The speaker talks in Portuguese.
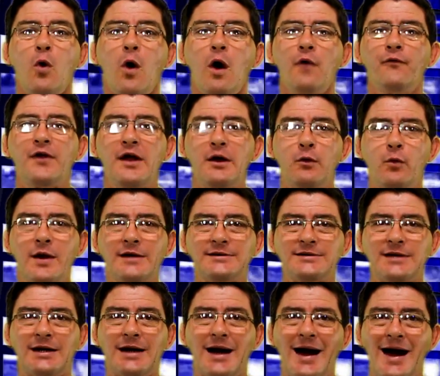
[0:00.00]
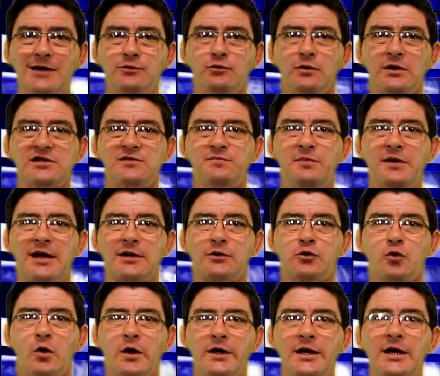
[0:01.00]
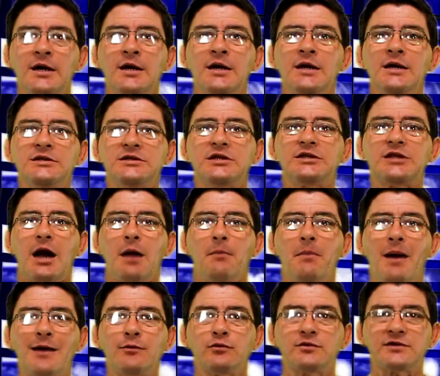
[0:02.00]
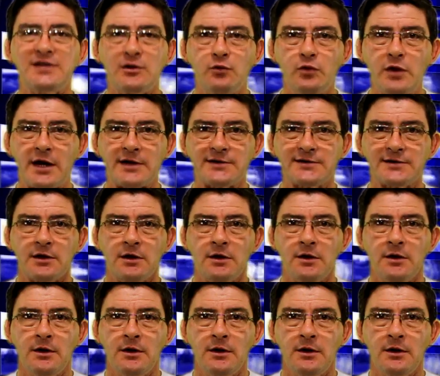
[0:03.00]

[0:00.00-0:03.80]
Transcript: qual a frequência cardiorrespiratória de trabalho de segurança